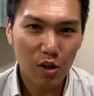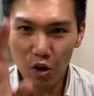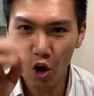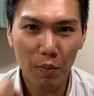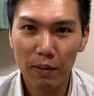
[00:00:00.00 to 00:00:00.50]

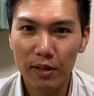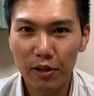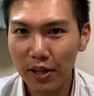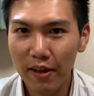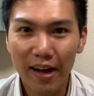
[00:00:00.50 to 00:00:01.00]
ここまで見て
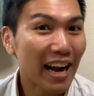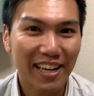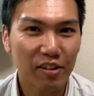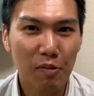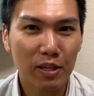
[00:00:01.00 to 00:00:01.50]
くれてあり
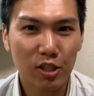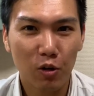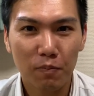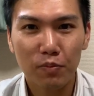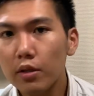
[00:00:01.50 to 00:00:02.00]
がとうございました。
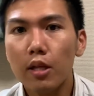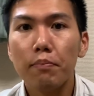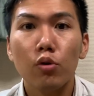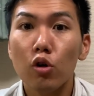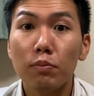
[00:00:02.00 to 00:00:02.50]
で、
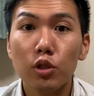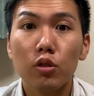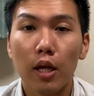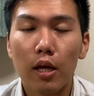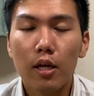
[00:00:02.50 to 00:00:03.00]
ブログもちょっ
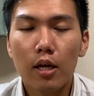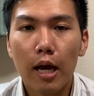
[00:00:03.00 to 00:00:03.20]
とね、